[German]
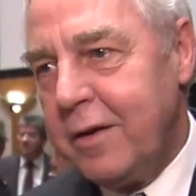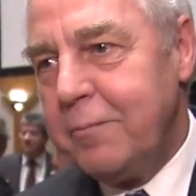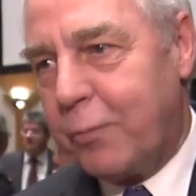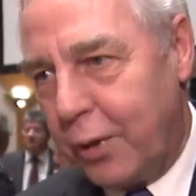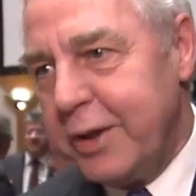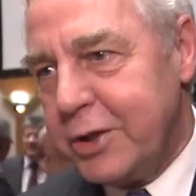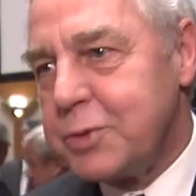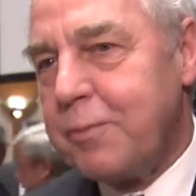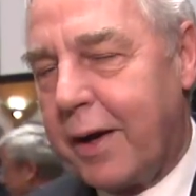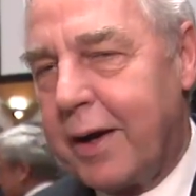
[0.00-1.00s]
im
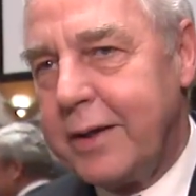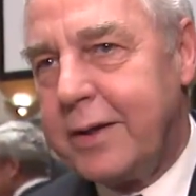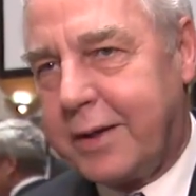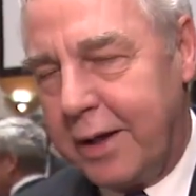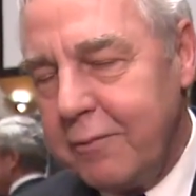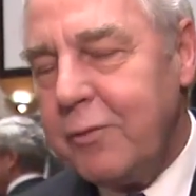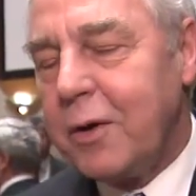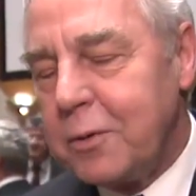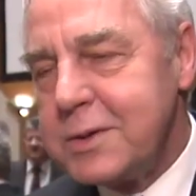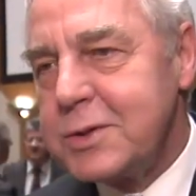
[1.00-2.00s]
politischen Bereich kennen
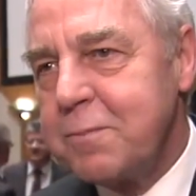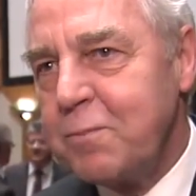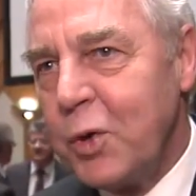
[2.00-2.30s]
wir uns